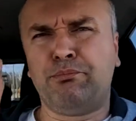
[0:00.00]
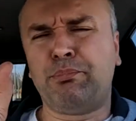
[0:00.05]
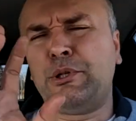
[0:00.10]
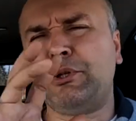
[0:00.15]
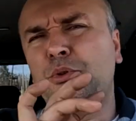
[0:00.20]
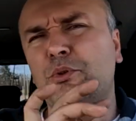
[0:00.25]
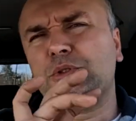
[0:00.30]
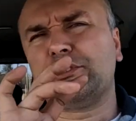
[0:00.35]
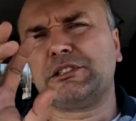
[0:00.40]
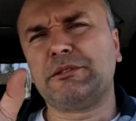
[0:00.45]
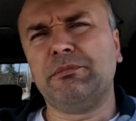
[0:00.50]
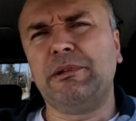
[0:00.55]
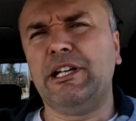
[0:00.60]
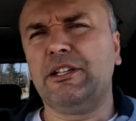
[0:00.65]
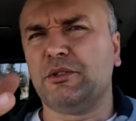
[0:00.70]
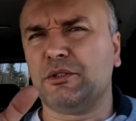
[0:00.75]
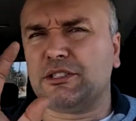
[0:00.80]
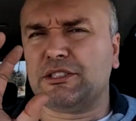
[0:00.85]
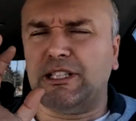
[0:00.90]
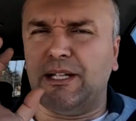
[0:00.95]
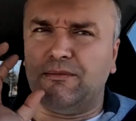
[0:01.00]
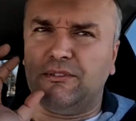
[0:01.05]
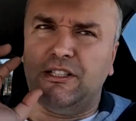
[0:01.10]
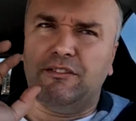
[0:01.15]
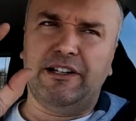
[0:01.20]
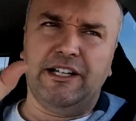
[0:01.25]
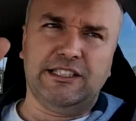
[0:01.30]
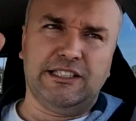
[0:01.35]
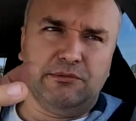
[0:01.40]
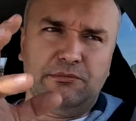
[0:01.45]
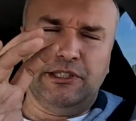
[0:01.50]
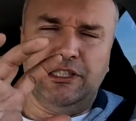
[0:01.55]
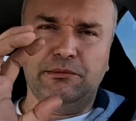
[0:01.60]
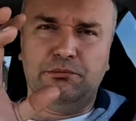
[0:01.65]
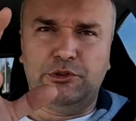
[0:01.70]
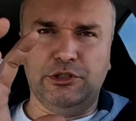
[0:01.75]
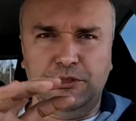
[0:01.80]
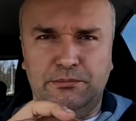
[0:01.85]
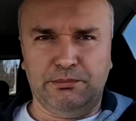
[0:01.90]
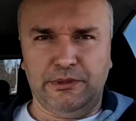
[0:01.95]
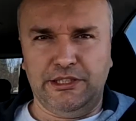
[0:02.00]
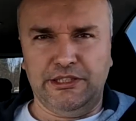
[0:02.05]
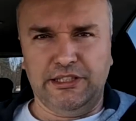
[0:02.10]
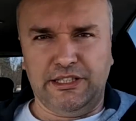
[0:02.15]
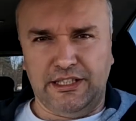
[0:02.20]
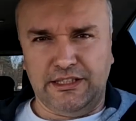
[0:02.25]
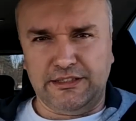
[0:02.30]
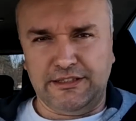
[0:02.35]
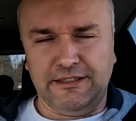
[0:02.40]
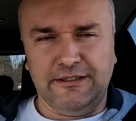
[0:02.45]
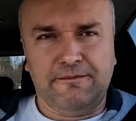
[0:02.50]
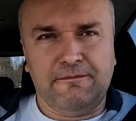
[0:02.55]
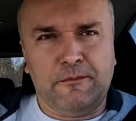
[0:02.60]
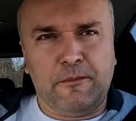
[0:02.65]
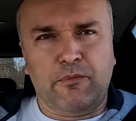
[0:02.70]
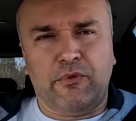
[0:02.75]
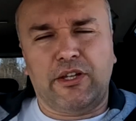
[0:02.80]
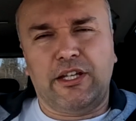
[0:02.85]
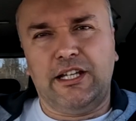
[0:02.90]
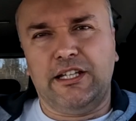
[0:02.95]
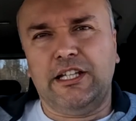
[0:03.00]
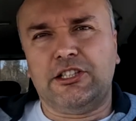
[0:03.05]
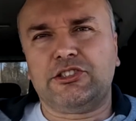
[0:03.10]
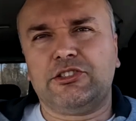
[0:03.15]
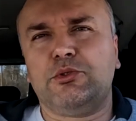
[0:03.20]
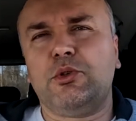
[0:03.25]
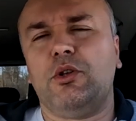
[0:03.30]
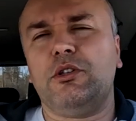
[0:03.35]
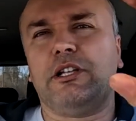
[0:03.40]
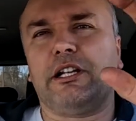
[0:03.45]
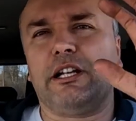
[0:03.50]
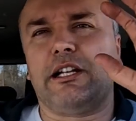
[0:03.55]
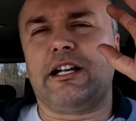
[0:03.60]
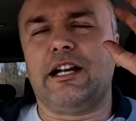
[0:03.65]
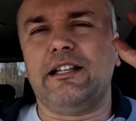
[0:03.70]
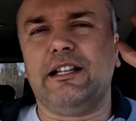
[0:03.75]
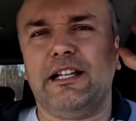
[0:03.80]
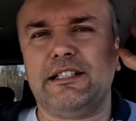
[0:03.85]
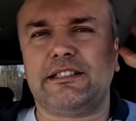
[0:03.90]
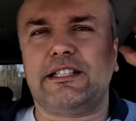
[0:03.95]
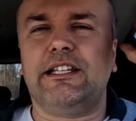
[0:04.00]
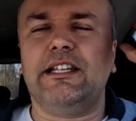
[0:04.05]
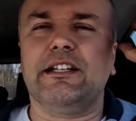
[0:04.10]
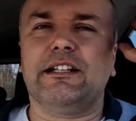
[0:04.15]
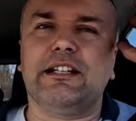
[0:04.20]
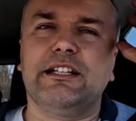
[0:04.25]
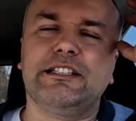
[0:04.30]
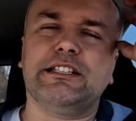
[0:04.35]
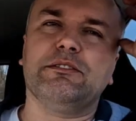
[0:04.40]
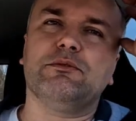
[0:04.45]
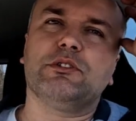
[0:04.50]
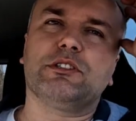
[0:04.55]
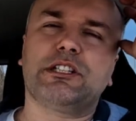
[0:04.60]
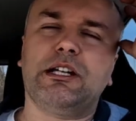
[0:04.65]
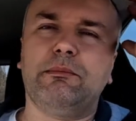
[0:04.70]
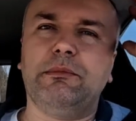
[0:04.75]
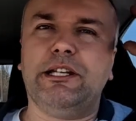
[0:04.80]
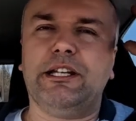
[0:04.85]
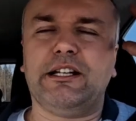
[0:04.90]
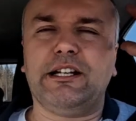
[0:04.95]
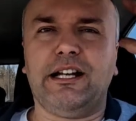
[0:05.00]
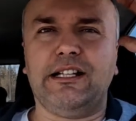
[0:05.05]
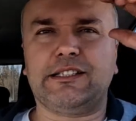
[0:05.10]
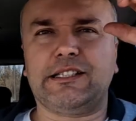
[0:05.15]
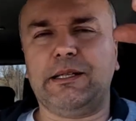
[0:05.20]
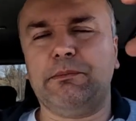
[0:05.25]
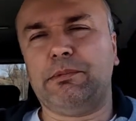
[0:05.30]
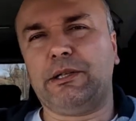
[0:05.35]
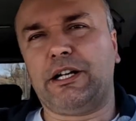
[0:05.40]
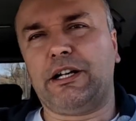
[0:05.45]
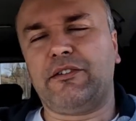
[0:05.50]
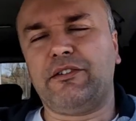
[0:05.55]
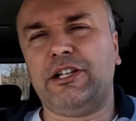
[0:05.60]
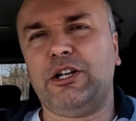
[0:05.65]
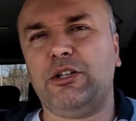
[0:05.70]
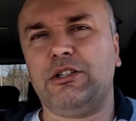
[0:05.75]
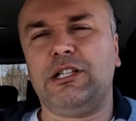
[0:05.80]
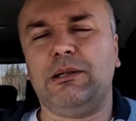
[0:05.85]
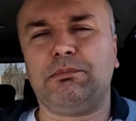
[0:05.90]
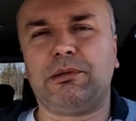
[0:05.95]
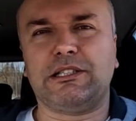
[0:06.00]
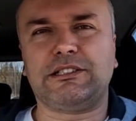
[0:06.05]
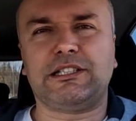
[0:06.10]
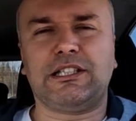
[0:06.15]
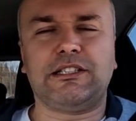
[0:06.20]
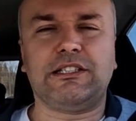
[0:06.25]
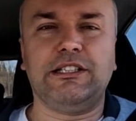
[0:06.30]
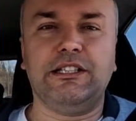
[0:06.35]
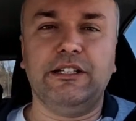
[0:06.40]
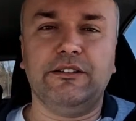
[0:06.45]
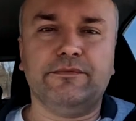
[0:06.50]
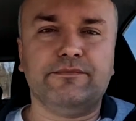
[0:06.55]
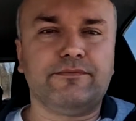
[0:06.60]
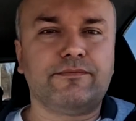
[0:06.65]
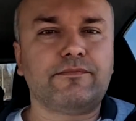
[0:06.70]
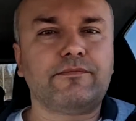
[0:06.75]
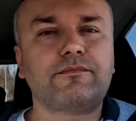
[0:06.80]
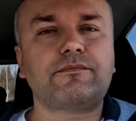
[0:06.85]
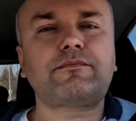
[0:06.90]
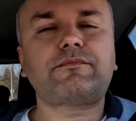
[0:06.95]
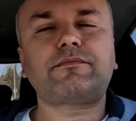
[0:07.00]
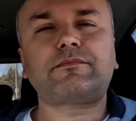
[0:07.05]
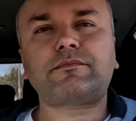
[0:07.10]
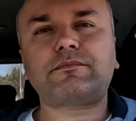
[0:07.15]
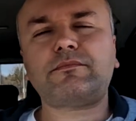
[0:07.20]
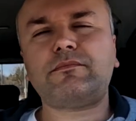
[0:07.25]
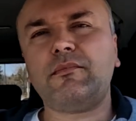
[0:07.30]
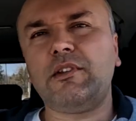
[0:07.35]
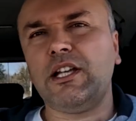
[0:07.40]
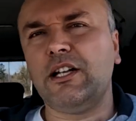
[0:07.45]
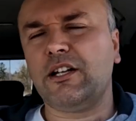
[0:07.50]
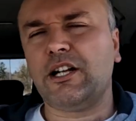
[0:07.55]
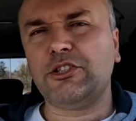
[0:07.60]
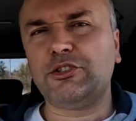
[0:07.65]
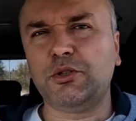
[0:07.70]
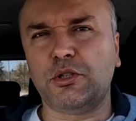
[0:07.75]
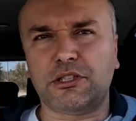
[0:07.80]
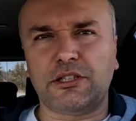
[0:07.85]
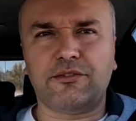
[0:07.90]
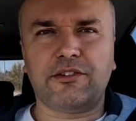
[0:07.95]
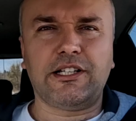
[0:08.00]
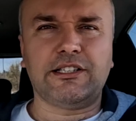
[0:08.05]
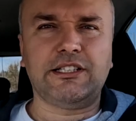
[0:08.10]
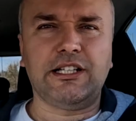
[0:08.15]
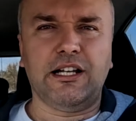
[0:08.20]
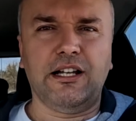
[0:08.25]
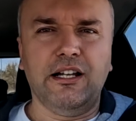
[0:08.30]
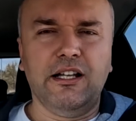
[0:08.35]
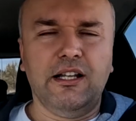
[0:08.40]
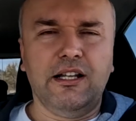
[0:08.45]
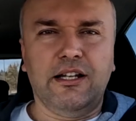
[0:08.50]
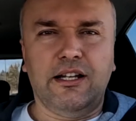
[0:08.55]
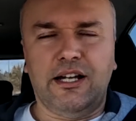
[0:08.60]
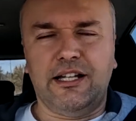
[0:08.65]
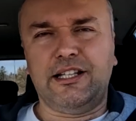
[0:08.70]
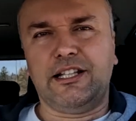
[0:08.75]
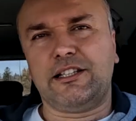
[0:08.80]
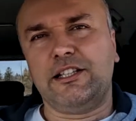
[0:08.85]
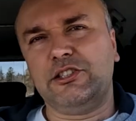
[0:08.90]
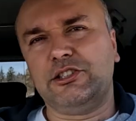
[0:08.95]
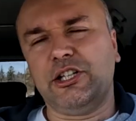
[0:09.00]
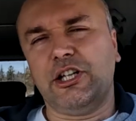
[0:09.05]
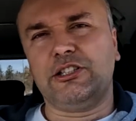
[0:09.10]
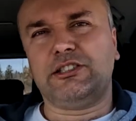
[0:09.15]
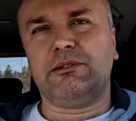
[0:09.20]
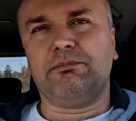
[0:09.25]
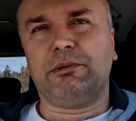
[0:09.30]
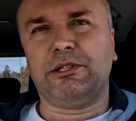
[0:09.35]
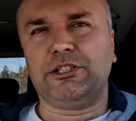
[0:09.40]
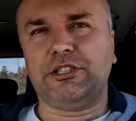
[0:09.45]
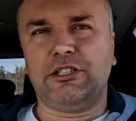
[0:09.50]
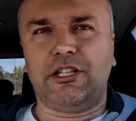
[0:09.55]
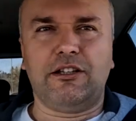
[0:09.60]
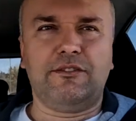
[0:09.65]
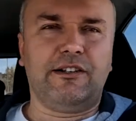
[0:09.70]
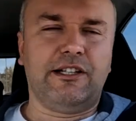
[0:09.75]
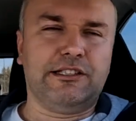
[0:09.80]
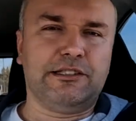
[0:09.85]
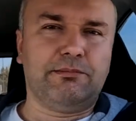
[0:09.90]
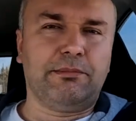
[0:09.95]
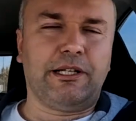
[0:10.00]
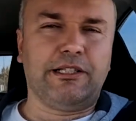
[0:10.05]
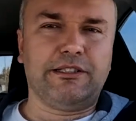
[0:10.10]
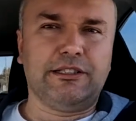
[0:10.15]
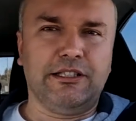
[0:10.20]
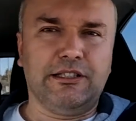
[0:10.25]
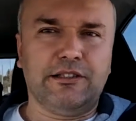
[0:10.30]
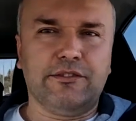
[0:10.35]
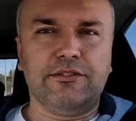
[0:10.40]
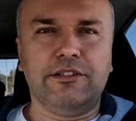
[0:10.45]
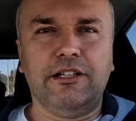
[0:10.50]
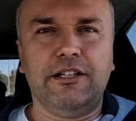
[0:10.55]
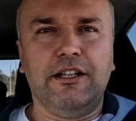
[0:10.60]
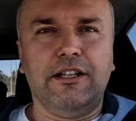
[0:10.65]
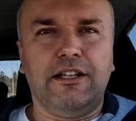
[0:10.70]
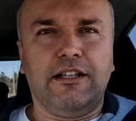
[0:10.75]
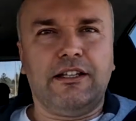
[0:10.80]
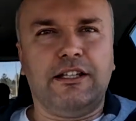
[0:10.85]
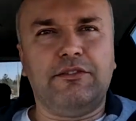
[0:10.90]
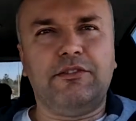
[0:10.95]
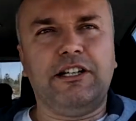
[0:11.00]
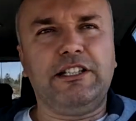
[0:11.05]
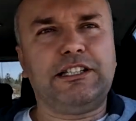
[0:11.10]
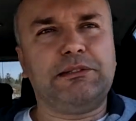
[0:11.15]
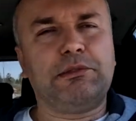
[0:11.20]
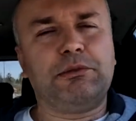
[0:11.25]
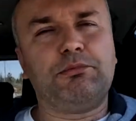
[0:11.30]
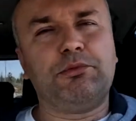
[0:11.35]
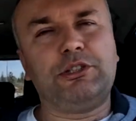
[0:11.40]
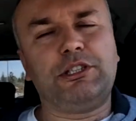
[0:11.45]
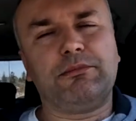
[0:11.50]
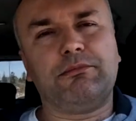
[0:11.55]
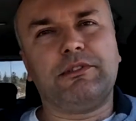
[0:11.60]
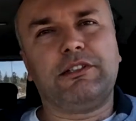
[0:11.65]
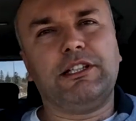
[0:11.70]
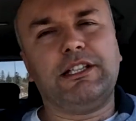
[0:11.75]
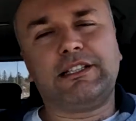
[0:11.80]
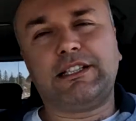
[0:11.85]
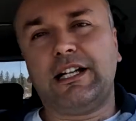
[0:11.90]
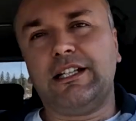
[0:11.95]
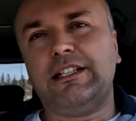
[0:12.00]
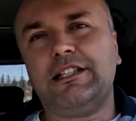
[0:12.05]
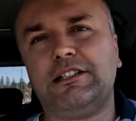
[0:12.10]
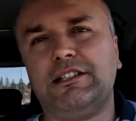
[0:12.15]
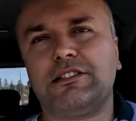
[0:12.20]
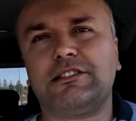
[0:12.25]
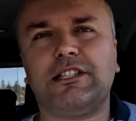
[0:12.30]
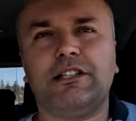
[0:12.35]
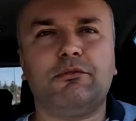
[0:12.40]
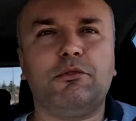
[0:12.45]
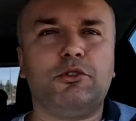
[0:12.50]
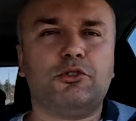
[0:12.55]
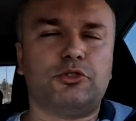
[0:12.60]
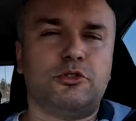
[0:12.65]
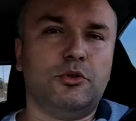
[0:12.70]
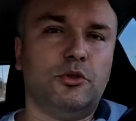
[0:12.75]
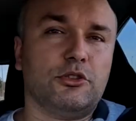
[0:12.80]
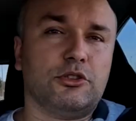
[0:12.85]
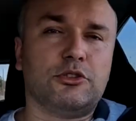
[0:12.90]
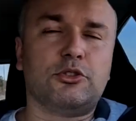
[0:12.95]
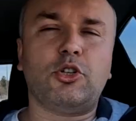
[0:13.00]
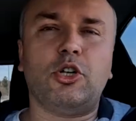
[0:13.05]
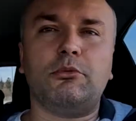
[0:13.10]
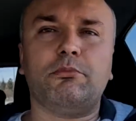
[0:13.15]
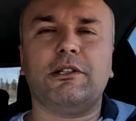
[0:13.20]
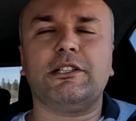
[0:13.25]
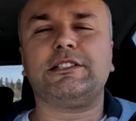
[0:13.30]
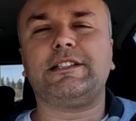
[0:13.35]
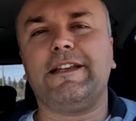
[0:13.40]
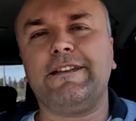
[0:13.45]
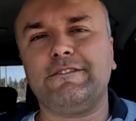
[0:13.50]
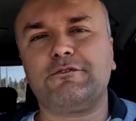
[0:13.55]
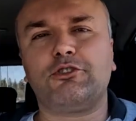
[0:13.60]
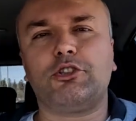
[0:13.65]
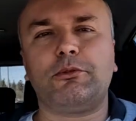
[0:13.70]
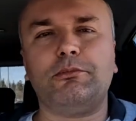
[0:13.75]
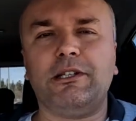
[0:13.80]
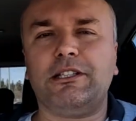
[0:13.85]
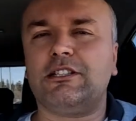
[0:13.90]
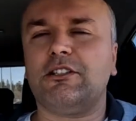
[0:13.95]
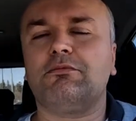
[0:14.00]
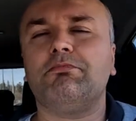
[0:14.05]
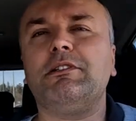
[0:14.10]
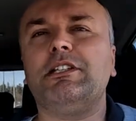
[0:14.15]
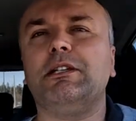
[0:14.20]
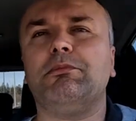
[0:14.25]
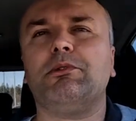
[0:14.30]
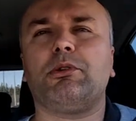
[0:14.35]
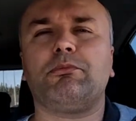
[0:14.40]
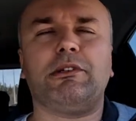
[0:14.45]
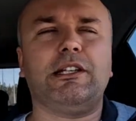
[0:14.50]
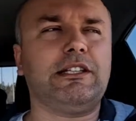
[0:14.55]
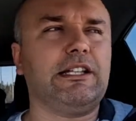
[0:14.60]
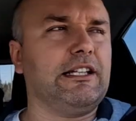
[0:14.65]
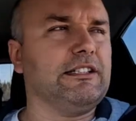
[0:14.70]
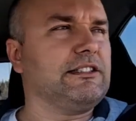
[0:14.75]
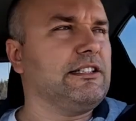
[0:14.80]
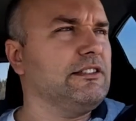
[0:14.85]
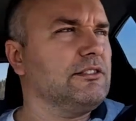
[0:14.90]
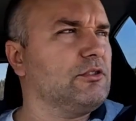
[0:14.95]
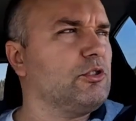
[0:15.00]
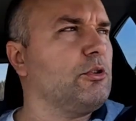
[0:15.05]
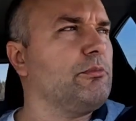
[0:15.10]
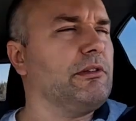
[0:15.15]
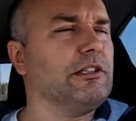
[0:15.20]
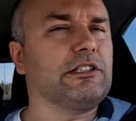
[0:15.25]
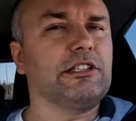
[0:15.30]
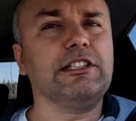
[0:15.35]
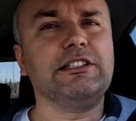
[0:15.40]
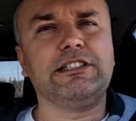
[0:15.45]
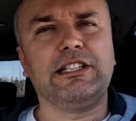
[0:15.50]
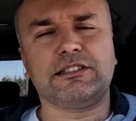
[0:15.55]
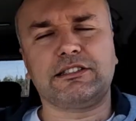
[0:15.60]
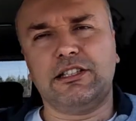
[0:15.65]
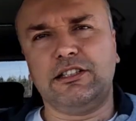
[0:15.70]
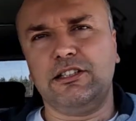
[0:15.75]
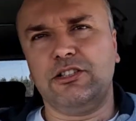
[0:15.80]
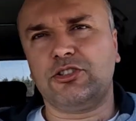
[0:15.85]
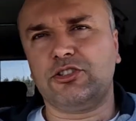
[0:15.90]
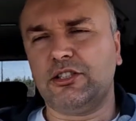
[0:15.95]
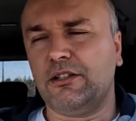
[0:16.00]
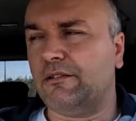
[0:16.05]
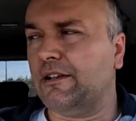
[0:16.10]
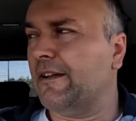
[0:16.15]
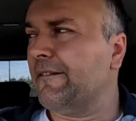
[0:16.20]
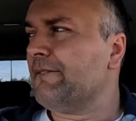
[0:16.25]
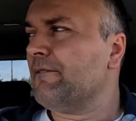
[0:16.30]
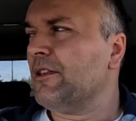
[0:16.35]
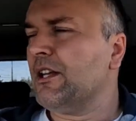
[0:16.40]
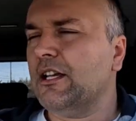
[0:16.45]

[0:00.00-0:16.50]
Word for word: Плюс-минус там, давайте мы не будем придираться. Я даже доллары канадские к этим, вот к американским приравняю для простоты расчетов, хотя они отличаются почти на 20%. Давайте мы будем исходить из того, что стоимость инструментов, мы не берем китайские инструменты, естественно, они дешевле.